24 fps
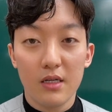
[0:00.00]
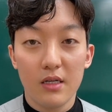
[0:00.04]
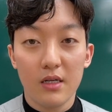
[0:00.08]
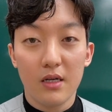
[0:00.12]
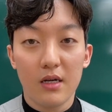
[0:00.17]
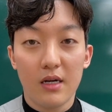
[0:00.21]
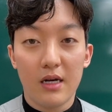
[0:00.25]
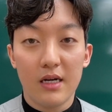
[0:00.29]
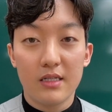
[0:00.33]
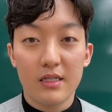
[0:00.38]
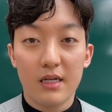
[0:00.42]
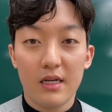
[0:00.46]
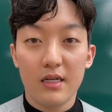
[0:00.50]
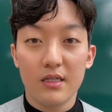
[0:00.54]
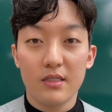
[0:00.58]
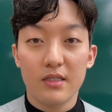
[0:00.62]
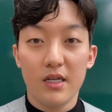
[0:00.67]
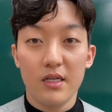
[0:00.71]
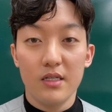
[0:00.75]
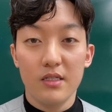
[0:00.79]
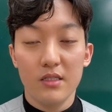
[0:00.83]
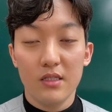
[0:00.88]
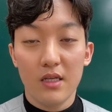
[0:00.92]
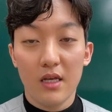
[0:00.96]
가장 제
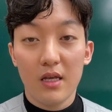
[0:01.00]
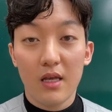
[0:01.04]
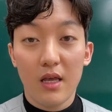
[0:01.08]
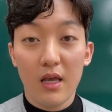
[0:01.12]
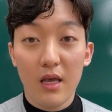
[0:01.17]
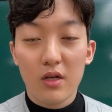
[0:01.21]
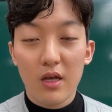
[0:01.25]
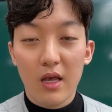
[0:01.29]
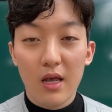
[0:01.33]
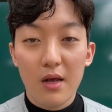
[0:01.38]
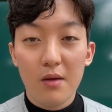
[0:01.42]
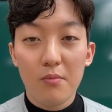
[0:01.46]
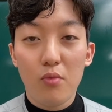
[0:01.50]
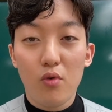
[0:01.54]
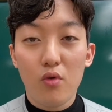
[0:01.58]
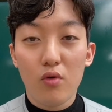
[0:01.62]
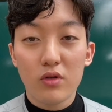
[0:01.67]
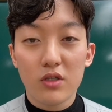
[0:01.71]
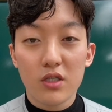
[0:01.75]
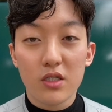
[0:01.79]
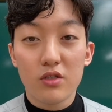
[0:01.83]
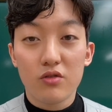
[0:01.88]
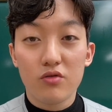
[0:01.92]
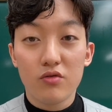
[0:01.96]
인생의 행복
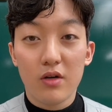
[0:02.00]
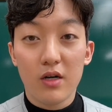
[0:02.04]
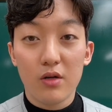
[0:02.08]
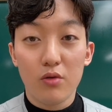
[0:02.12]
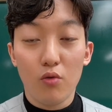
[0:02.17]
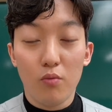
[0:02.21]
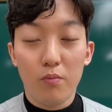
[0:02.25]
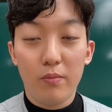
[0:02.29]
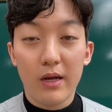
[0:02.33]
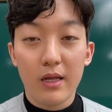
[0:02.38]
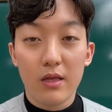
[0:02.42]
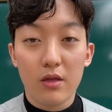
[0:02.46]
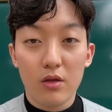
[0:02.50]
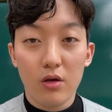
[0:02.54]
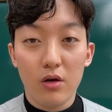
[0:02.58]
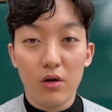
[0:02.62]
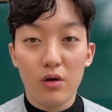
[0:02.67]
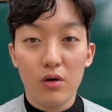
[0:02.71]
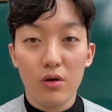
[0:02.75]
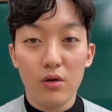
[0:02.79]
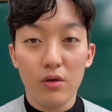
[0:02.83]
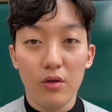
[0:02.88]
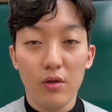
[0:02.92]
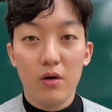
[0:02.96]
지수가
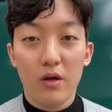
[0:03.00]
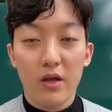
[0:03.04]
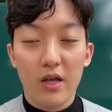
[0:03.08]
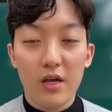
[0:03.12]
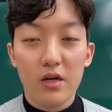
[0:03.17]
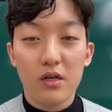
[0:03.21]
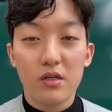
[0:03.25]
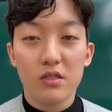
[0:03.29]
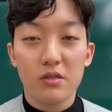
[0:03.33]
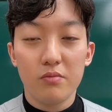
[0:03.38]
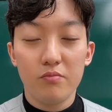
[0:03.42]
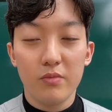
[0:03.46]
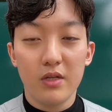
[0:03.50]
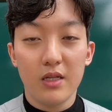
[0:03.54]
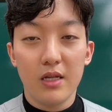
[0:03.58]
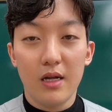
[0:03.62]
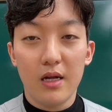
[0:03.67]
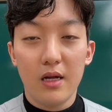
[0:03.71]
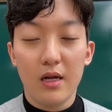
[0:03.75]
높았던 해였습니다.